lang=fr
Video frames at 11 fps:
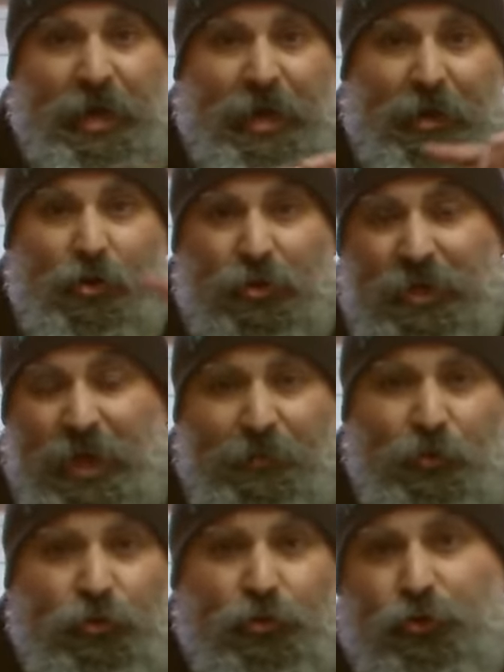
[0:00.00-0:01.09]
Le
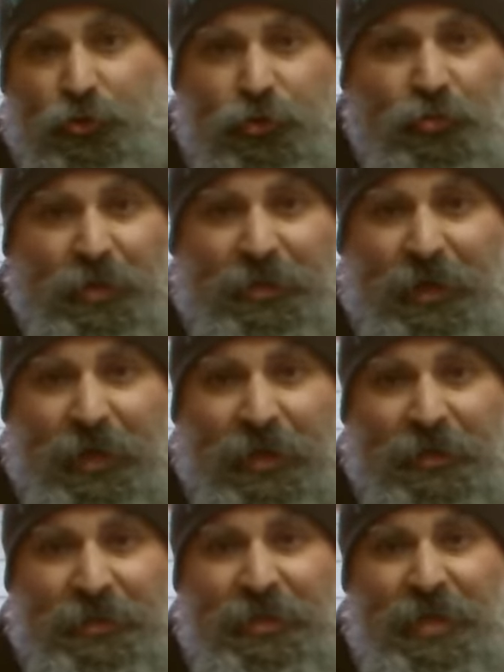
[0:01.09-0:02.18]
câble de tension latérale,
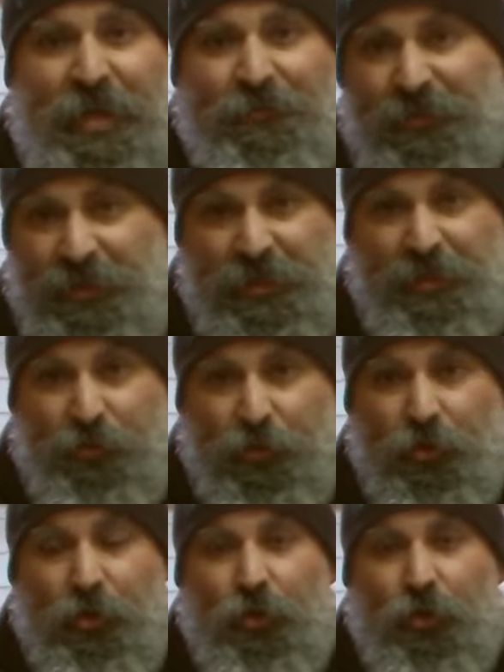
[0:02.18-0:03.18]
s'il est visible,